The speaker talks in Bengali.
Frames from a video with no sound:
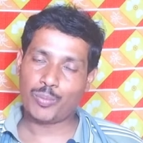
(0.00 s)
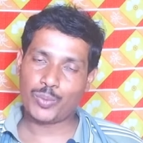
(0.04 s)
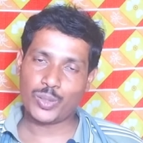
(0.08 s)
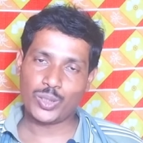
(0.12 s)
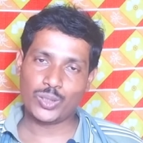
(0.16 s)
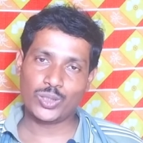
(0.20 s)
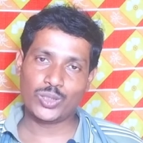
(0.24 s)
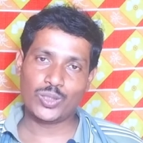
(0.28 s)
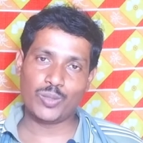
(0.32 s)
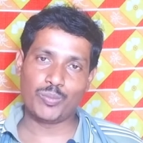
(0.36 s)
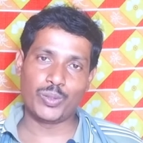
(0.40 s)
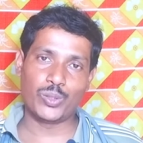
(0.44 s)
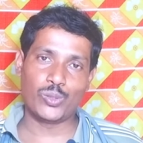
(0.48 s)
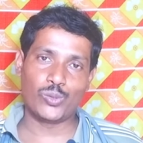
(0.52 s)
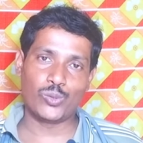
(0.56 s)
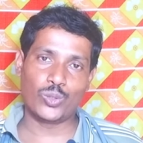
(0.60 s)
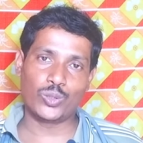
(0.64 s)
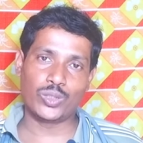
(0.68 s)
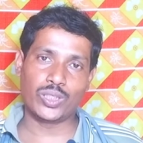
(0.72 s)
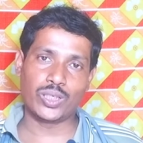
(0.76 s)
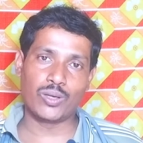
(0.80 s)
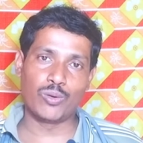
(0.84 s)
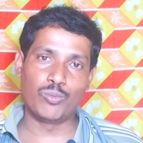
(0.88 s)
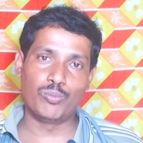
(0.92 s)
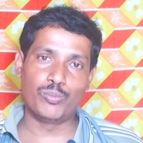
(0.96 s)
আপনারা নিশ্চয়ই
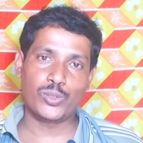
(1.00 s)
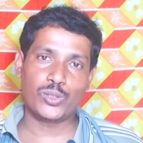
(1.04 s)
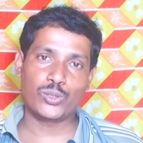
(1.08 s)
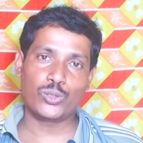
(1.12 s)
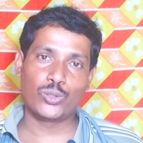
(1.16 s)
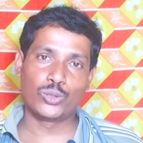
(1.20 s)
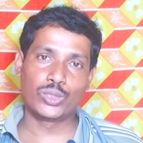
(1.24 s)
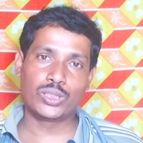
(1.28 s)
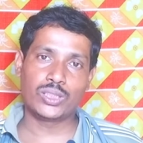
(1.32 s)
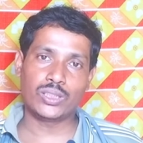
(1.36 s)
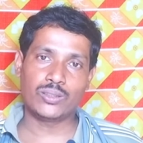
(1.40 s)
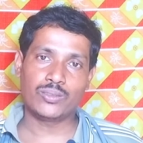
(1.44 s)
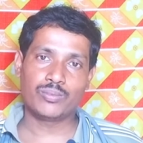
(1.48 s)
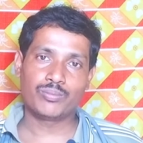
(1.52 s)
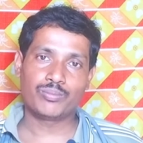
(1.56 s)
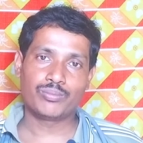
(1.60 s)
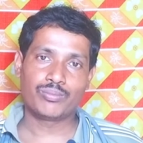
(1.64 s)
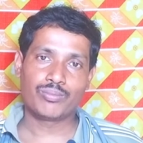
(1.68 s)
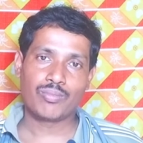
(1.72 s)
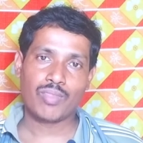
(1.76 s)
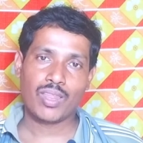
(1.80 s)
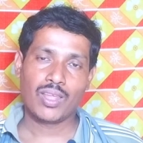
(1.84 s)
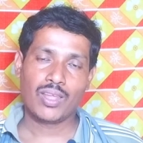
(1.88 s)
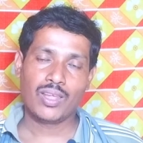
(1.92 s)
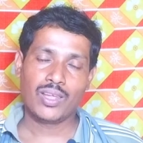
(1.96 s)
ভিডিওগুলো দেখে উপকৃত হচ্ছেন
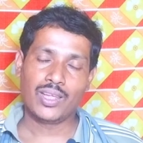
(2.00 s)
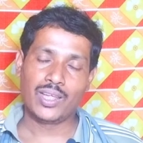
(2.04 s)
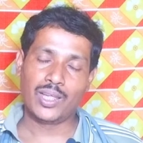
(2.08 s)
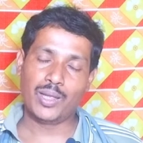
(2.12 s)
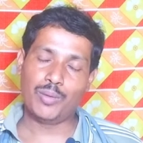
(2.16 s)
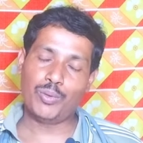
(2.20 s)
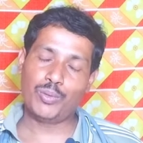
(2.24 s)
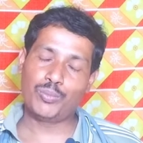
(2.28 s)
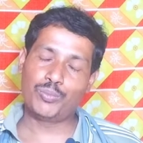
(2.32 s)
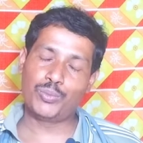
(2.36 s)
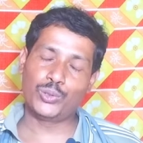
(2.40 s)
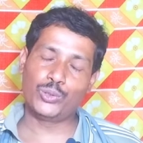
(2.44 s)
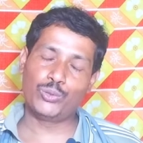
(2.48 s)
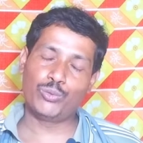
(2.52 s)
এবং